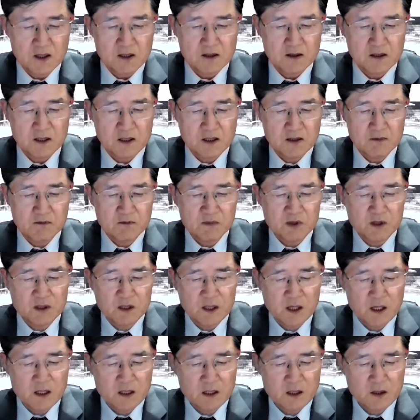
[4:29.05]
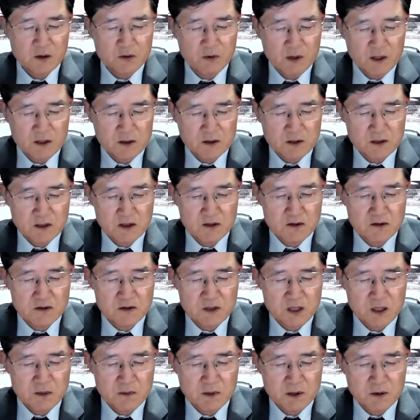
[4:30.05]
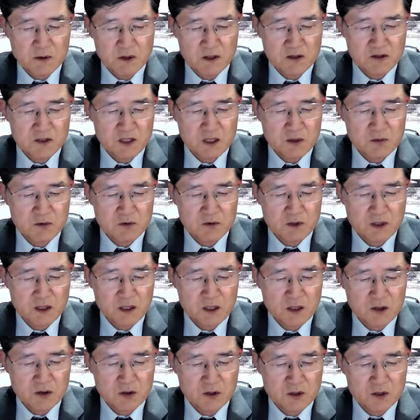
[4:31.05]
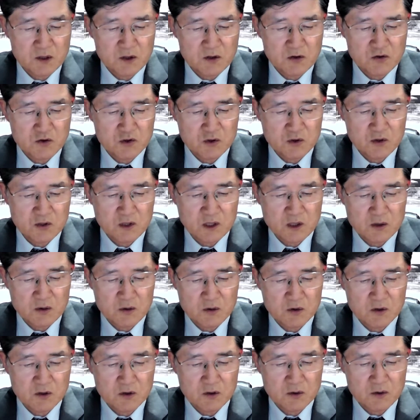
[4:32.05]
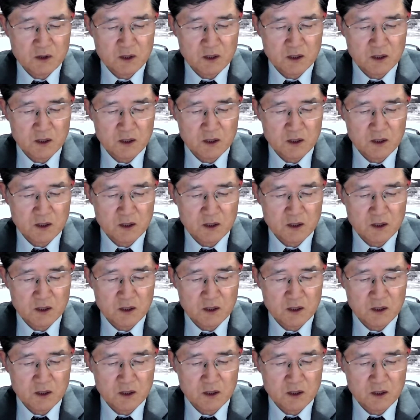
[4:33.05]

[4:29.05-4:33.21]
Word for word: 나는 미디안의 왕들인 세바와 살문나의 뒤를 추격하고 있노라